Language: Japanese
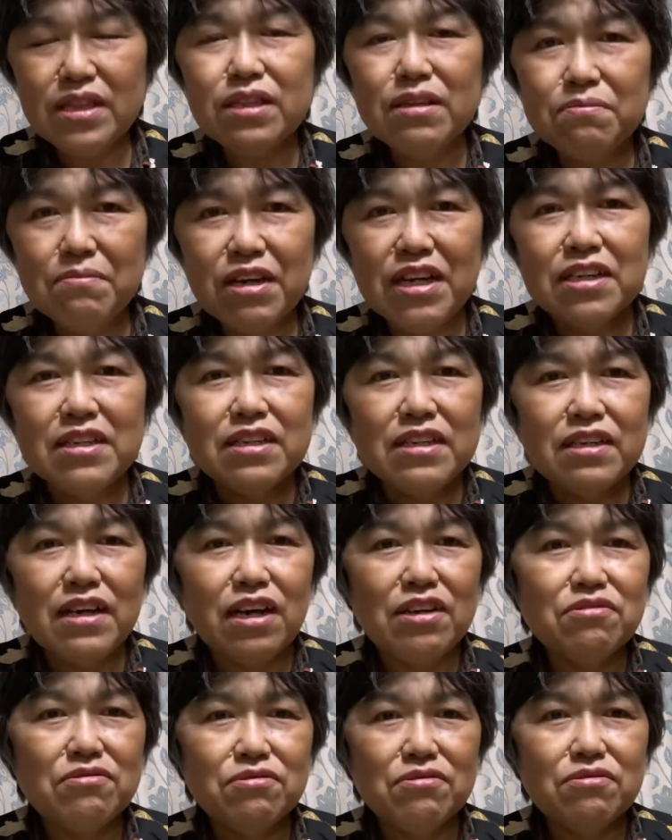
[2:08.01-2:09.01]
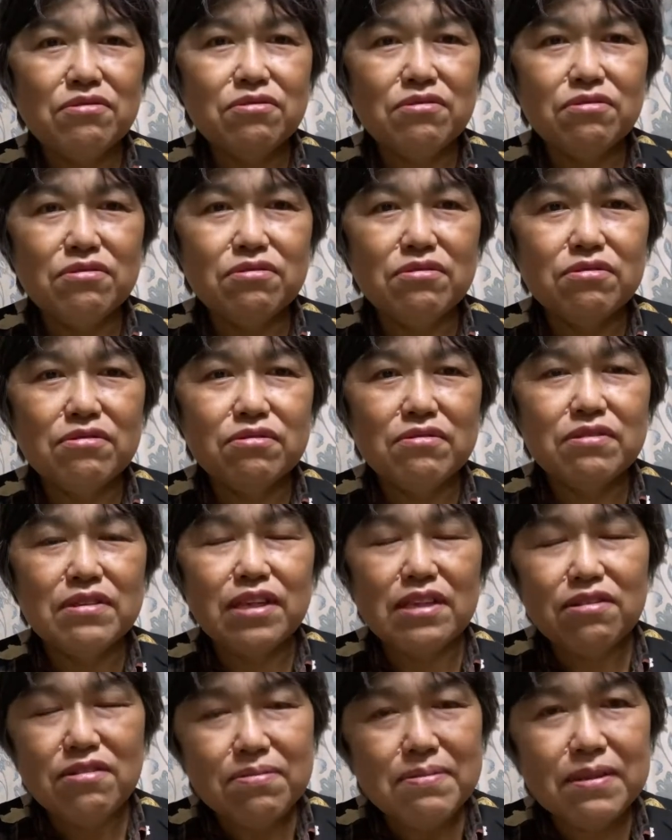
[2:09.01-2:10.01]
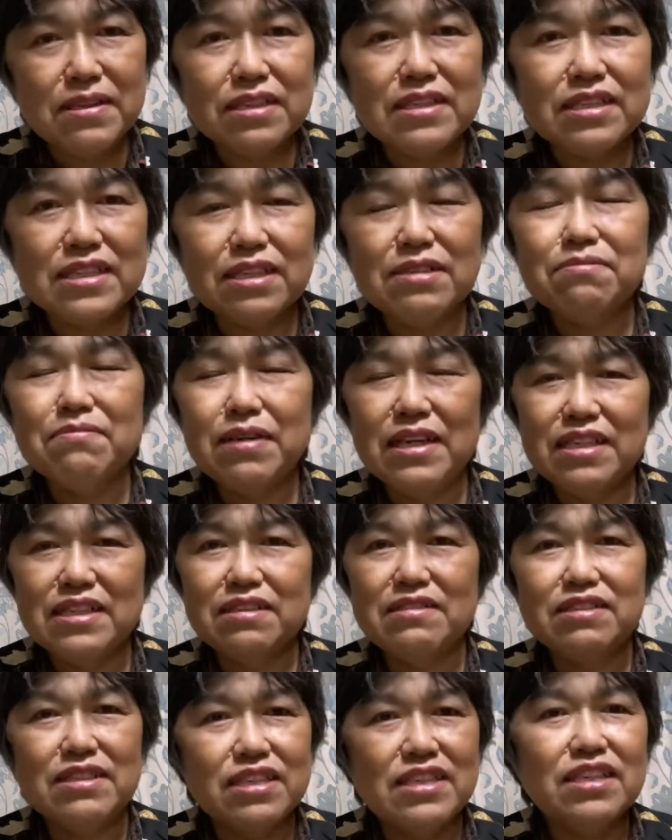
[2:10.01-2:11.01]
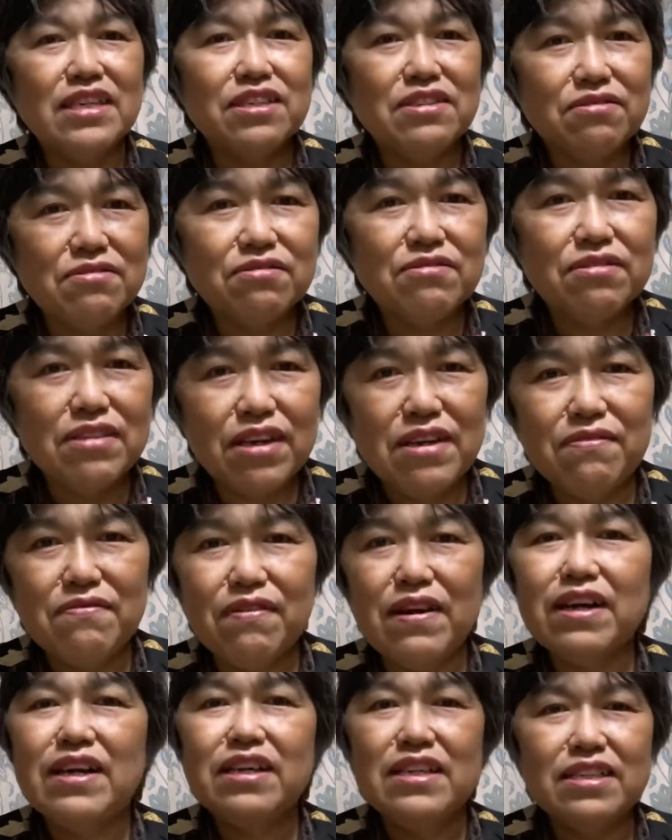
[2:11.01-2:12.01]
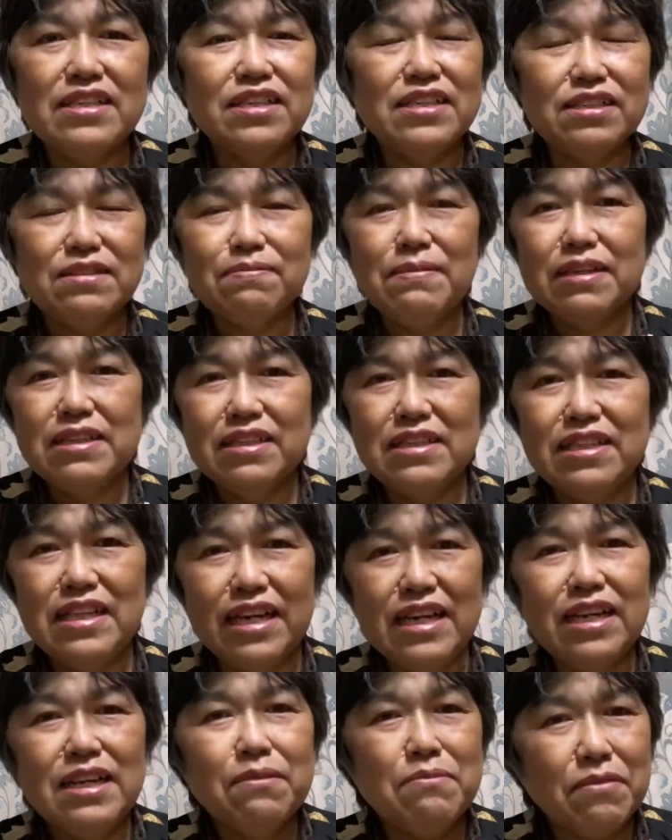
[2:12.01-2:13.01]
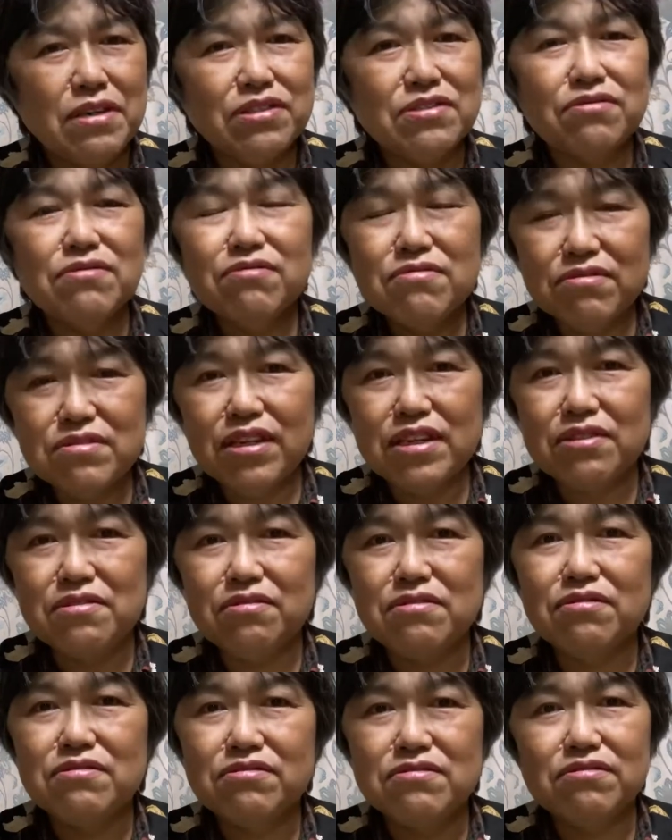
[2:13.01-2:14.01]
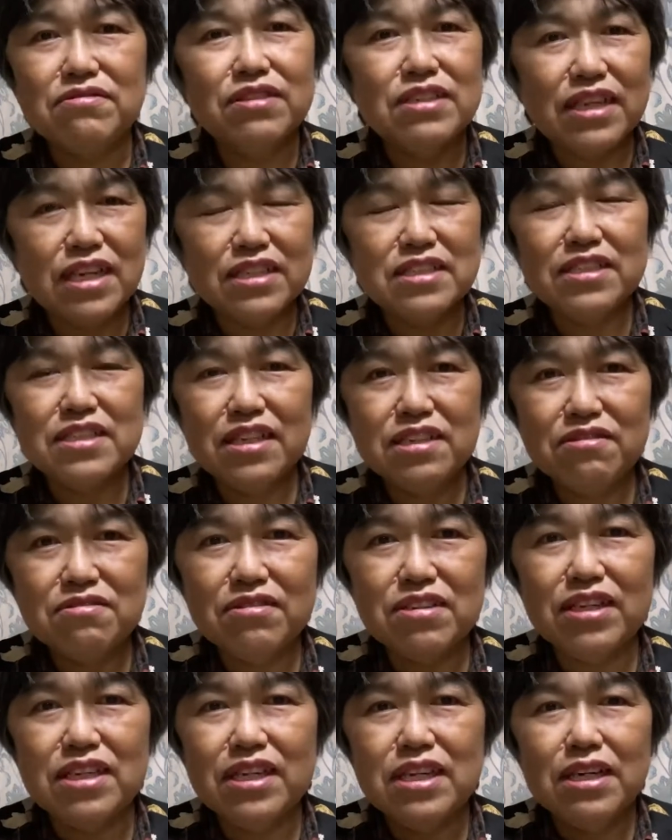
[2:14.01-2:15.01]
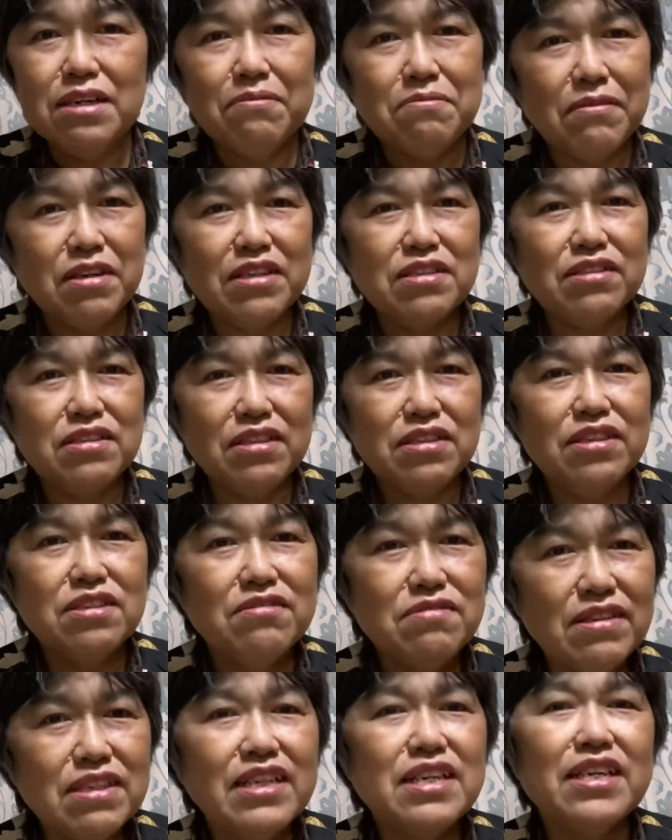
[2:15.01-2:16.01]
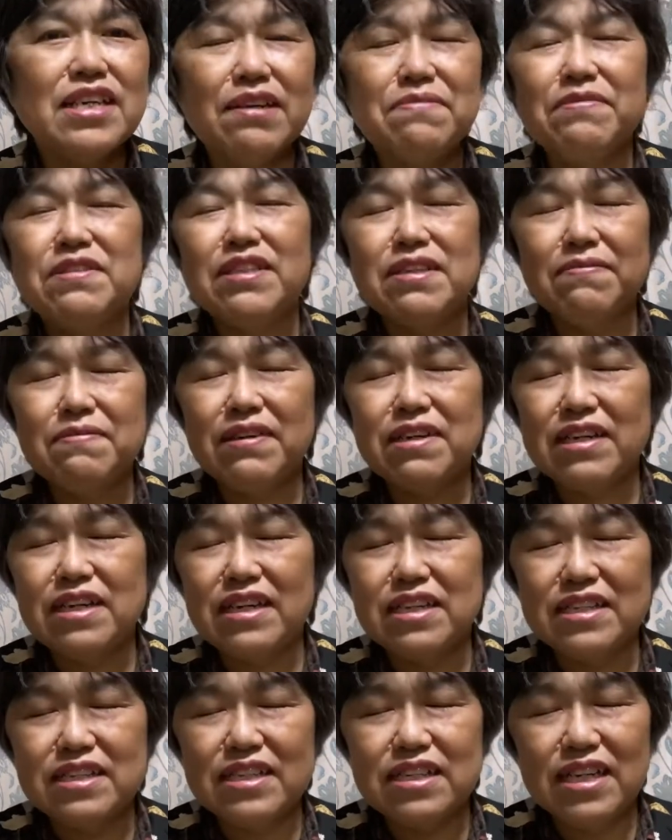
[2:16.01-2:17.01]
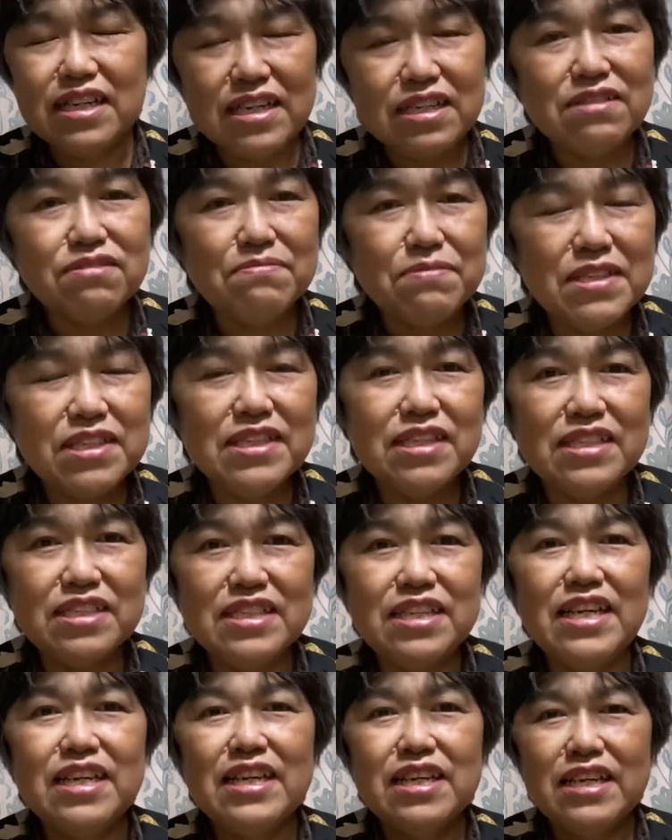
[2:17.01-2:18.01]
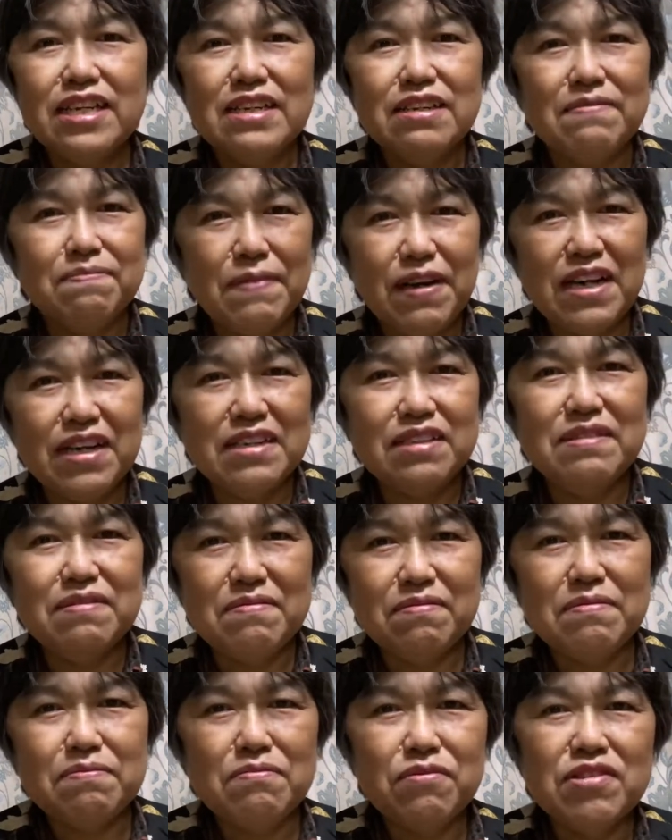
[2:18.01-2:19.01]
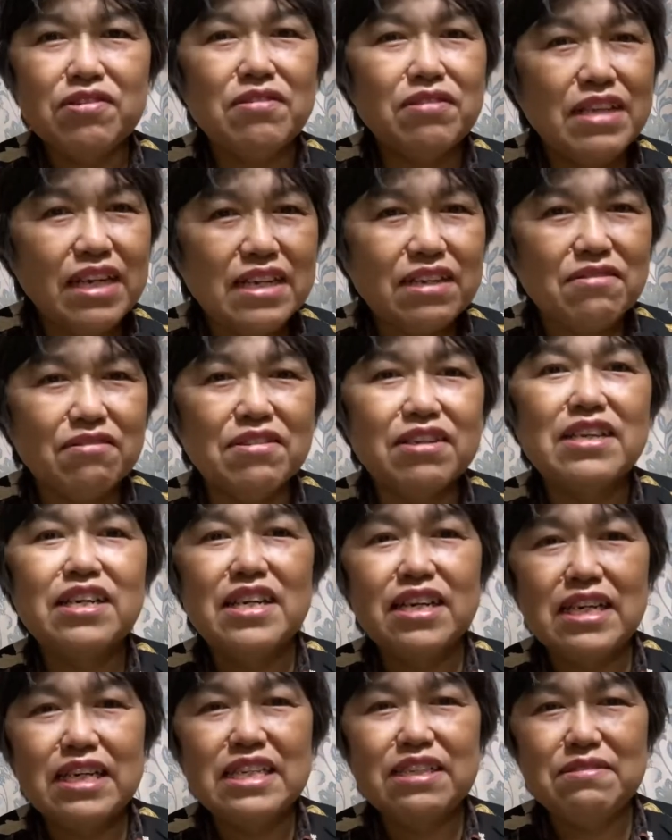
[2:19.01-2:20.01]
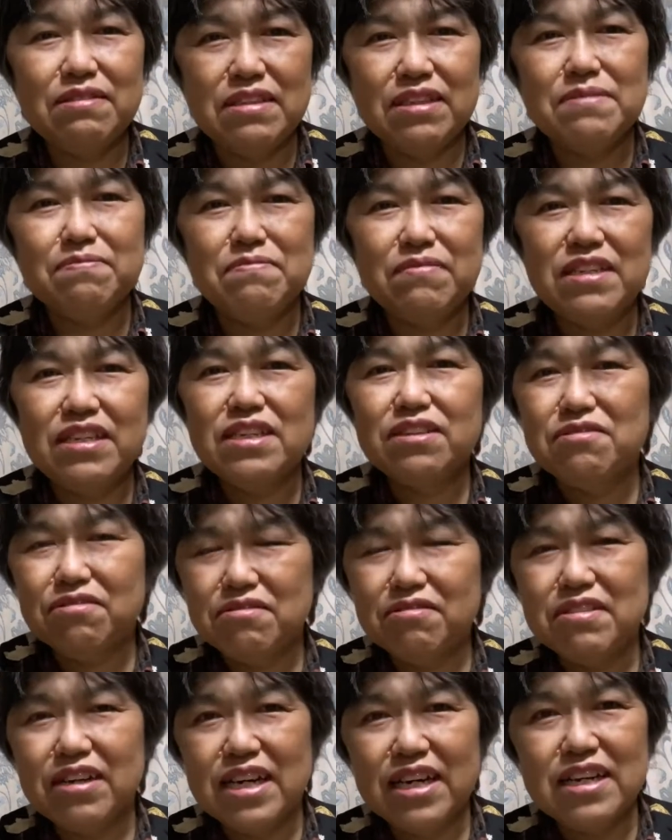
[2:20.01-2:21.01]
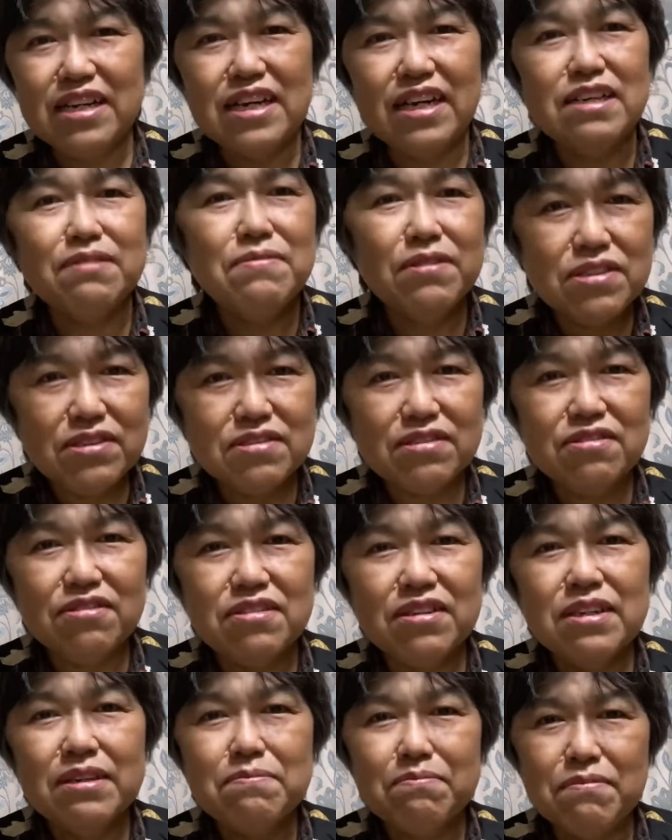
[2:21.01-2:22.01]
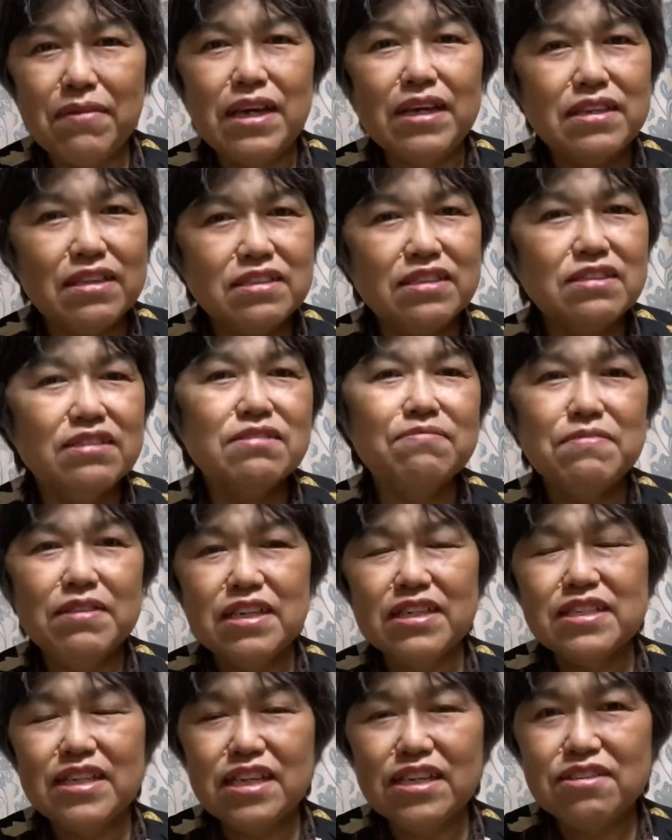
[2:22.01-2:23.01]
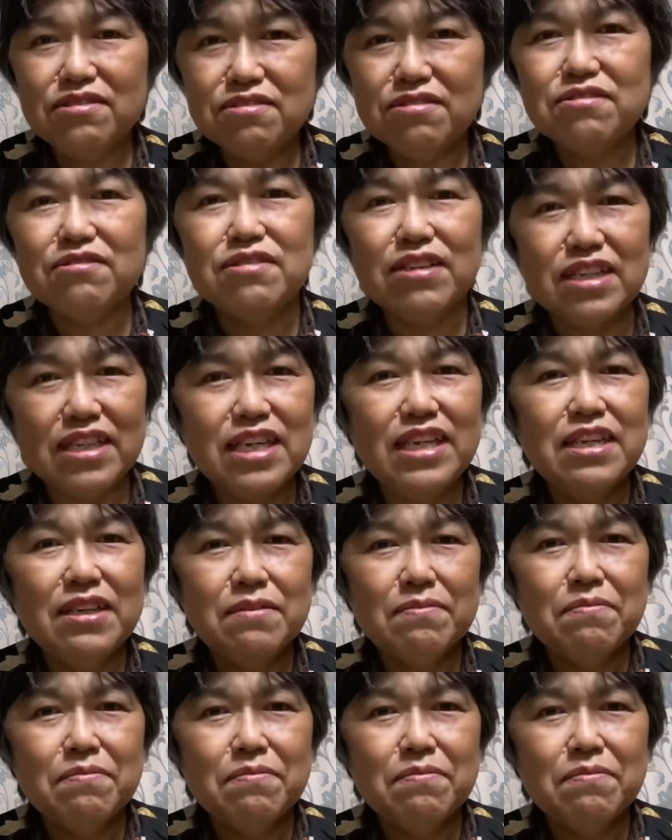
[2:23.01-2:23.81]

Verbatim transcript: まあ例えばなんですけど、まあ、好きな人とね別れてしまって、まあ、すごくね孤独に感じた時、まあ、実はね神様からのメッセージで、まあ、もっとねこれからいいことがありますよ前に進みなさいよとかね